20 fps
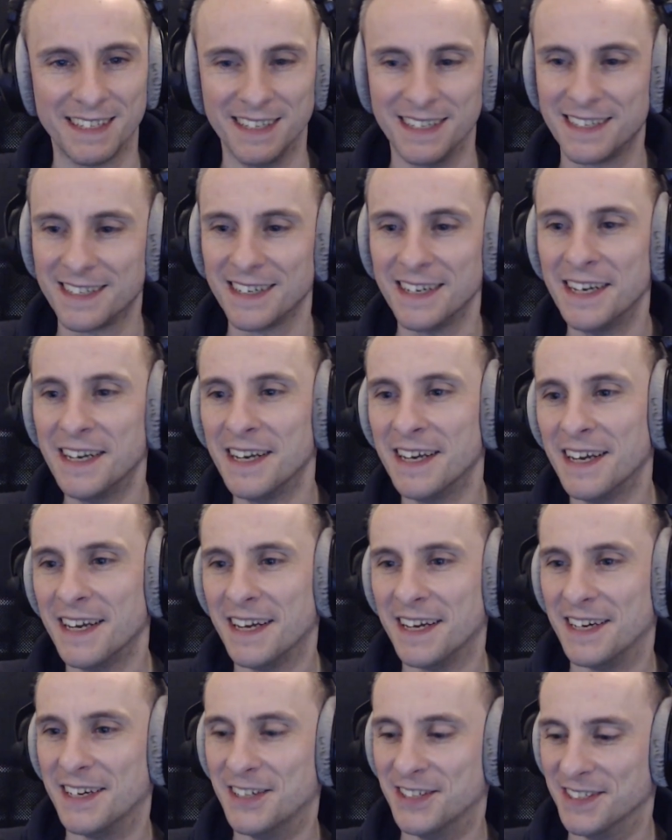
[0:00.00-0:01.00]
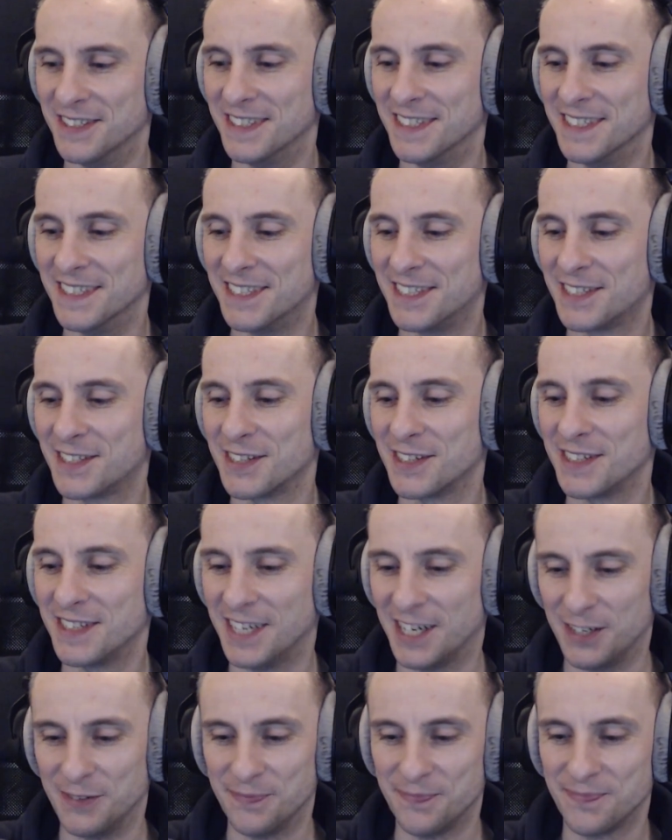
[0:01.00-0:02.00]
nicht. Und
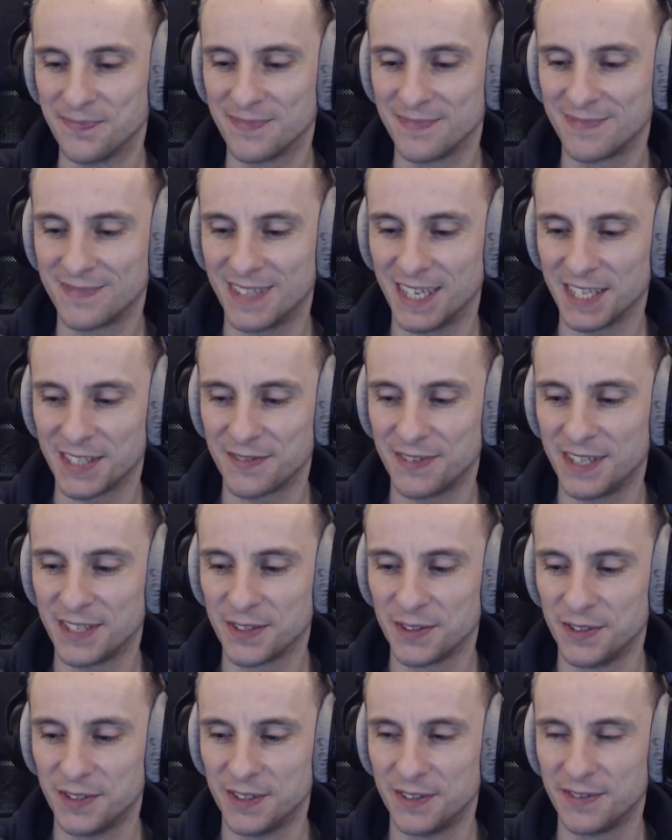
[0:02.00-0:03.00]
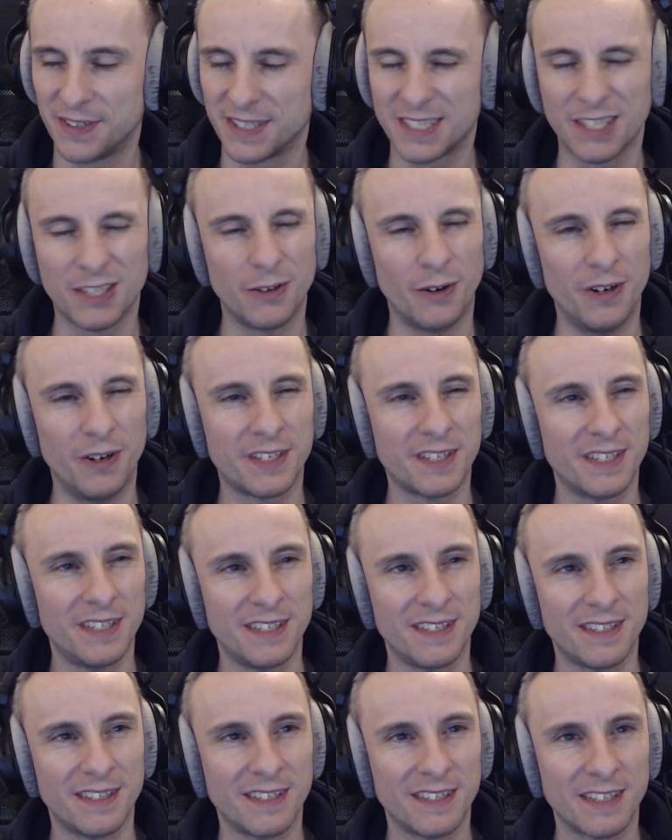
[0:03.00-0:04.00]
ja, das war so, was ich
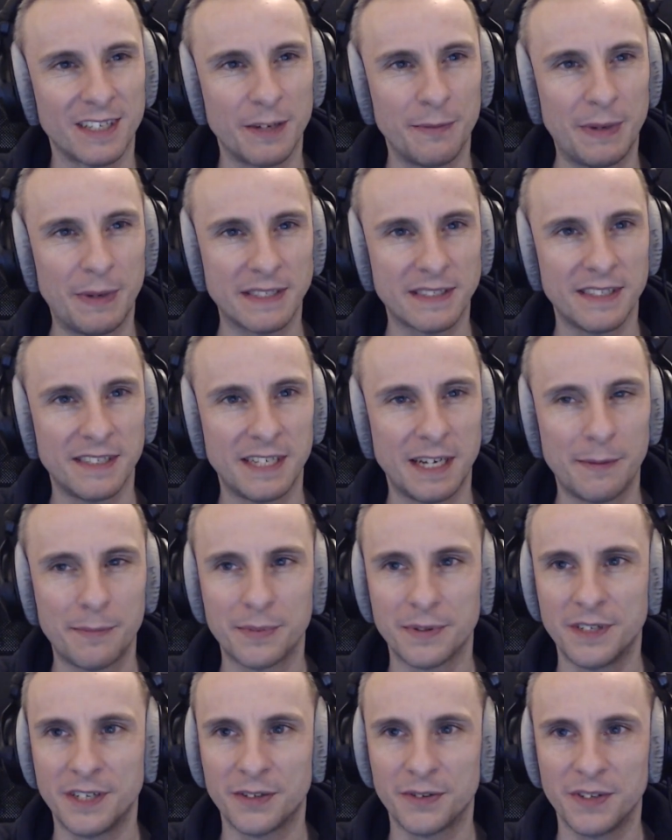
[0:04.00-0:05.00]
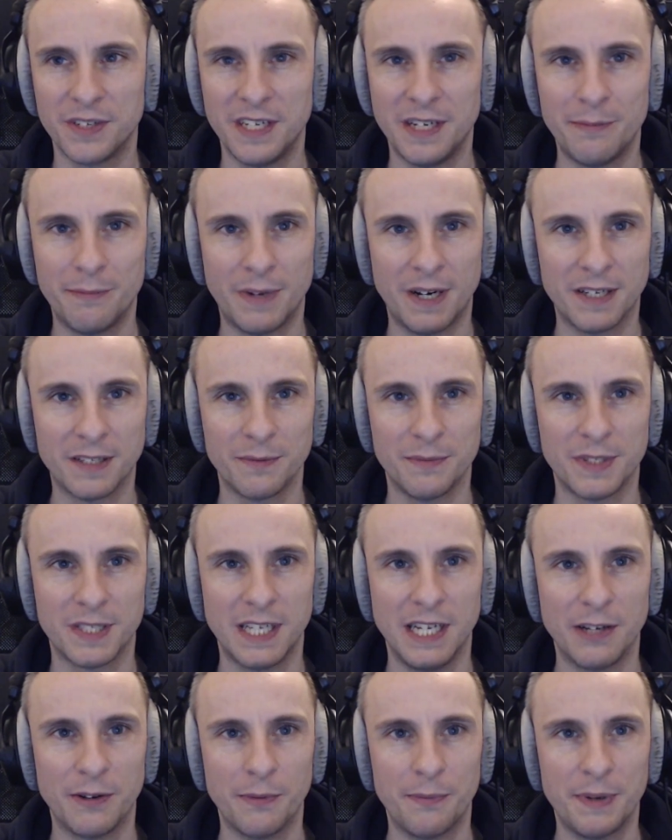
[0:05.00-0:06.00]
heute gebastelt habe. Natürlich nebenbei so ein bisschen
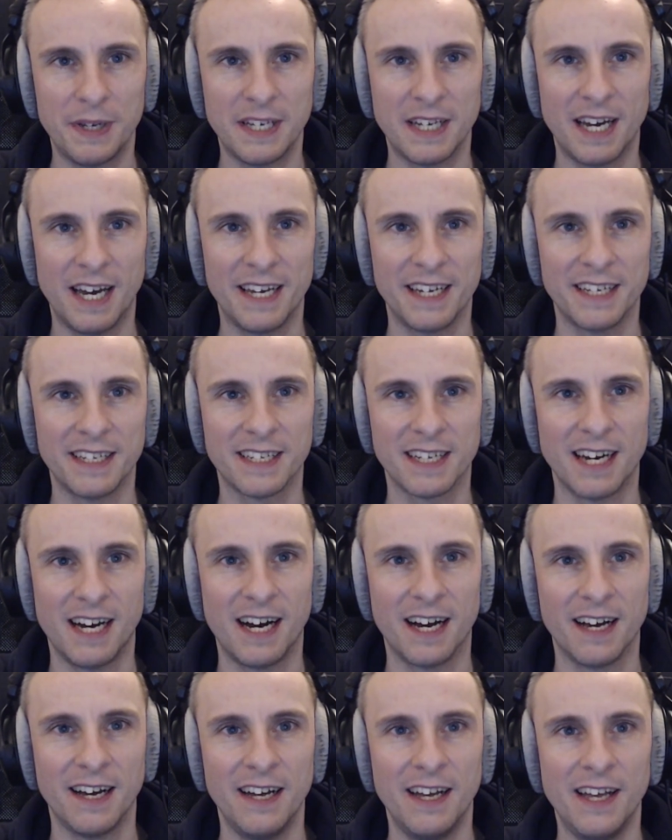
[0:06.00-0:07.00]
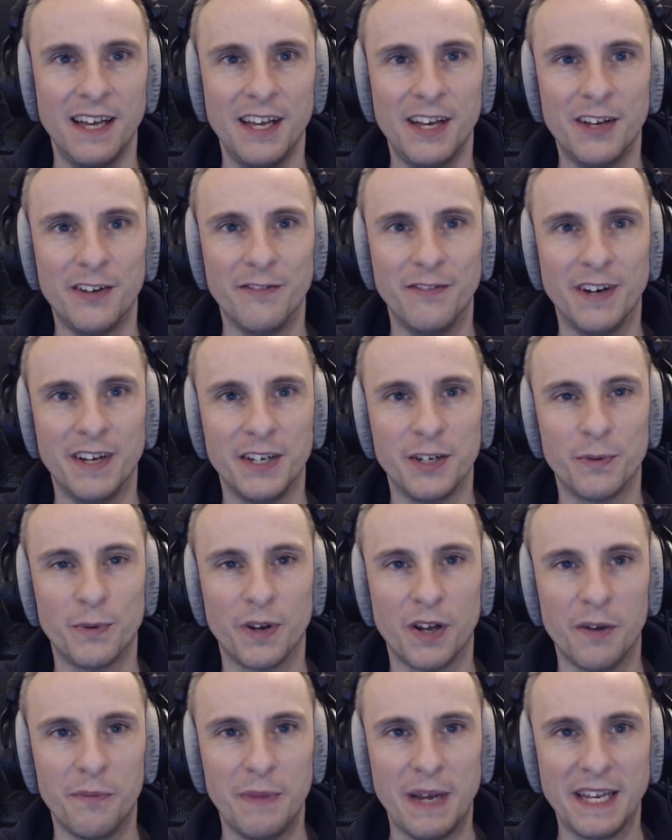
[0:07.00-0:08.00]
Wikipedia eingetragen, während ich One
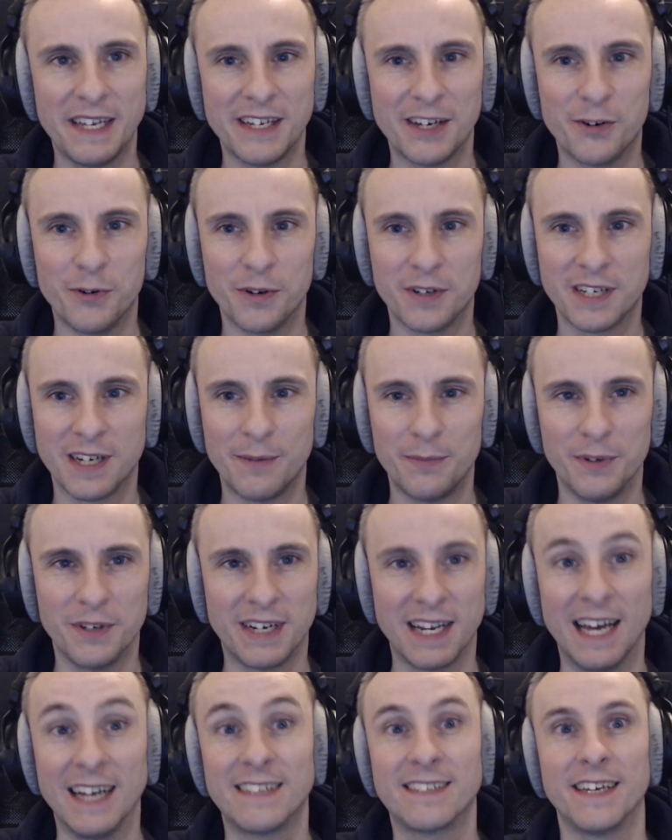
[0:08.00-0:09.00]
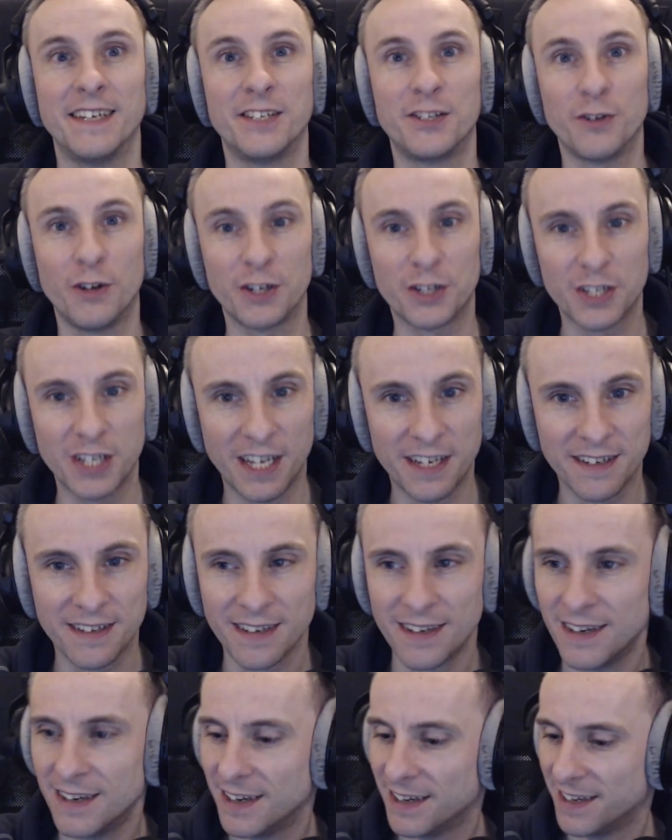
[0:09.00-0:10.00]
on Main geguckt habe und gleichzeitig Deutschland.
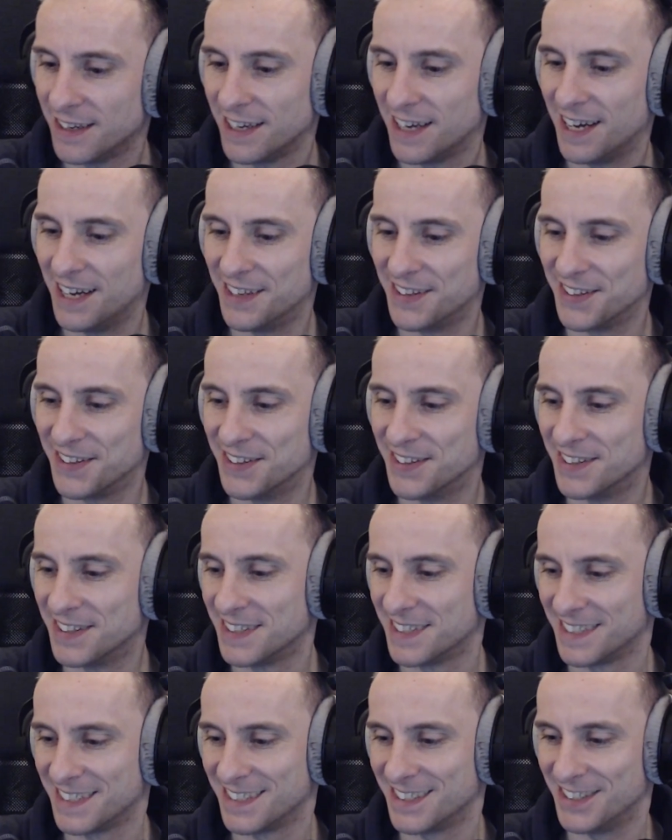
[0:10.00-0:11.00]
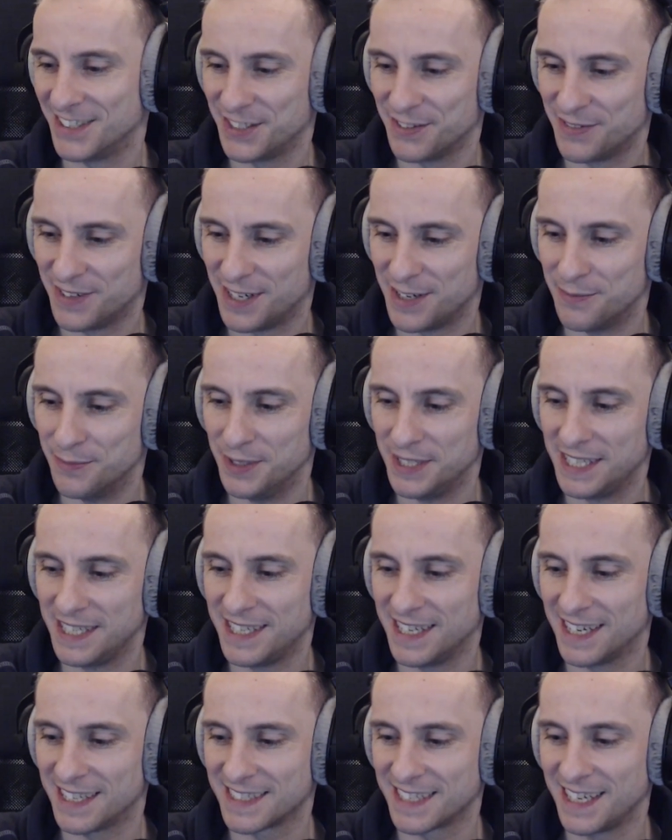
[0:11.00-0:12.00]
Also heute war
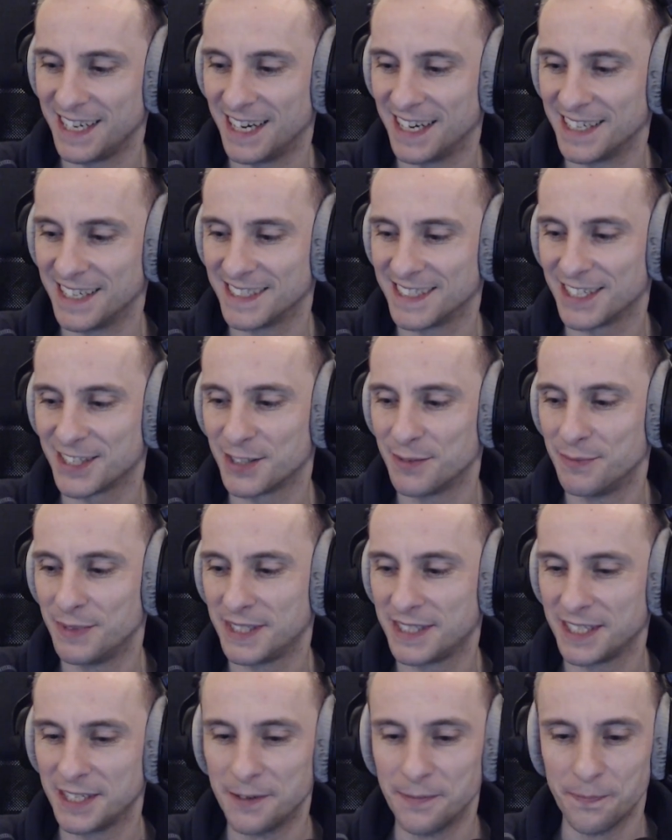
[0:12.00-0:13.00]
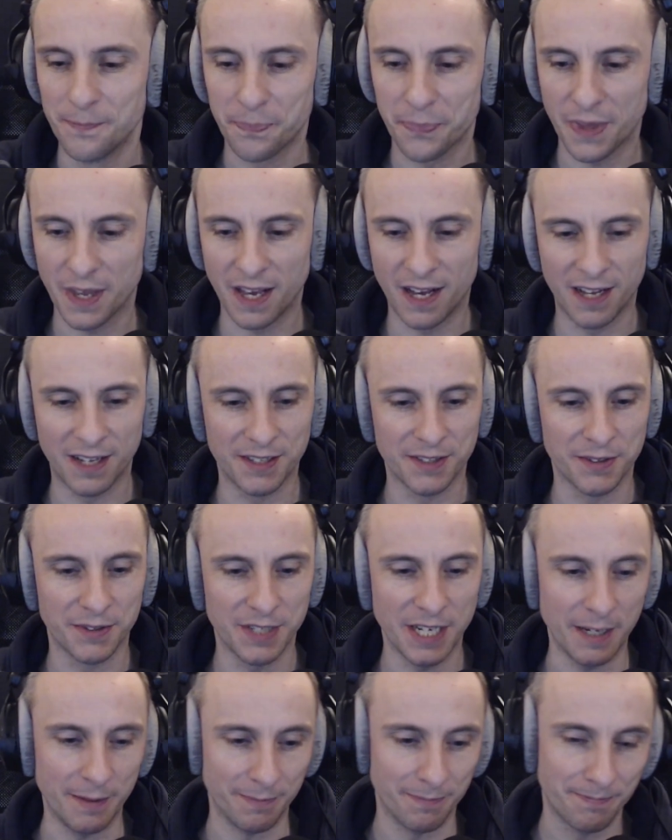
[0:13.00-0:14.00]
Multitasking angesagt so ein bisschen. Also
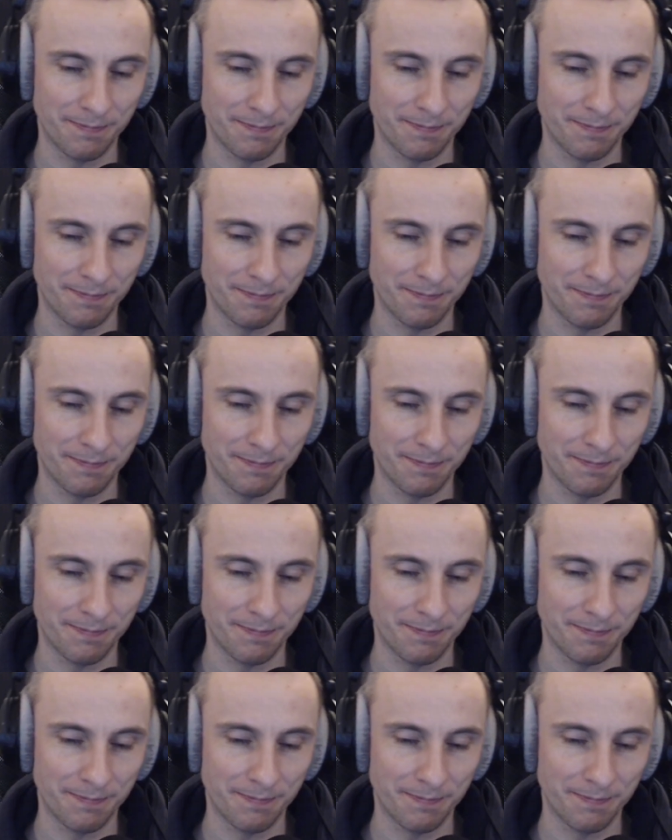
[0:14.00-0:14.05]
ja,